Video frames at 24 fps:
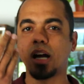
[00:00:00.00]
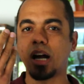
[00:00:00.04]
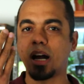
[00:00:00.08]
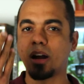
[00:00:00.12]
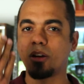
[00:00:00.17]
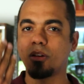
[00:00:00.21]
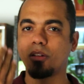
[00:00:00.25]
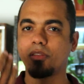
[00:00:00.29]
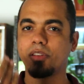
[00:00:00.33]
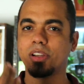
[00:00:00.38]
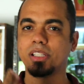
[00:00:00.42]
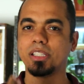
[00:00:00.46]
a
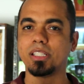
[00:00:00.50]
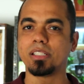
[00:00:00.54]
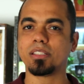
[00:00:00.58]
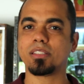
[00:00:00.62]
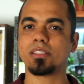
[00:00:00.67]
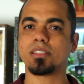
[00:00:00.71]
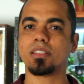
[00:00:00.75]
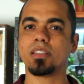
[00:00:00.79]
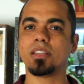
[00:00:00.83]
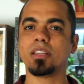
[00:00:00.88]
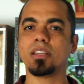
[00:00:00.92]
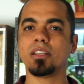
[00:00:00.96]
água vai
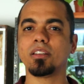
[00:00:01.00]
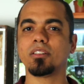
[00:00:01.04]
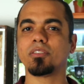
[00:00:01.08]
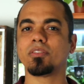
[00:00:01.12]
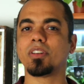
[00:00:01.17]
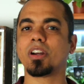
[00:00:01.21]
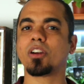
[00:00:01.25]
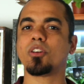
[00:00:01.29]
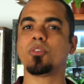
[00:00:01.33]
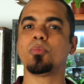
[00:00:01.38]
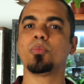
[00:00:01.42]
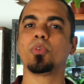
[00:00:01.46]
descer,
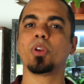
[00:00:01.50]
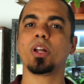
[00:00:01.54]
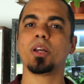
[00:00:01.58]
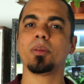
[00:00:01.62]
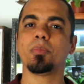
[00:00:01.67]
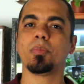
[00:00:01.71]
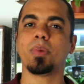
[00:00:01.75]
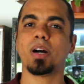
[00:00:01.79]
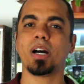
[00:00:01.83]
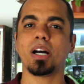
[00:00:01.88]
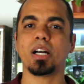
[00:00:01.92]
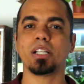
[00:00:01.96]
vai acumular
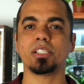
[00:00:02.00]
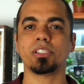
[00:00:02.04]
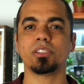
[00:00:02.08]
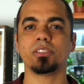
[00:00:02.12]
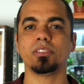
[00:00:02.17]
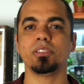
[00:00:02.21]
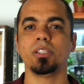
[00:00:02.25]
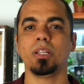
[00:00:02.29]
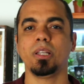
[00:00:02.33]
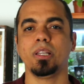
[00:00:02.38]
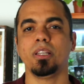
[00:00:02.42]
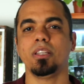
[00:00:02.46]
embaixo
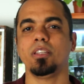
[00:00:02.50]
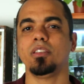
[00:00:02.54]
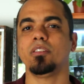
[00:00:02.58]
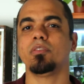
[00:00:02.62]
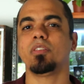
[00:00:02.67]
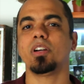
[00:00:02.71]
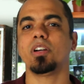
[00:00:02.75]
e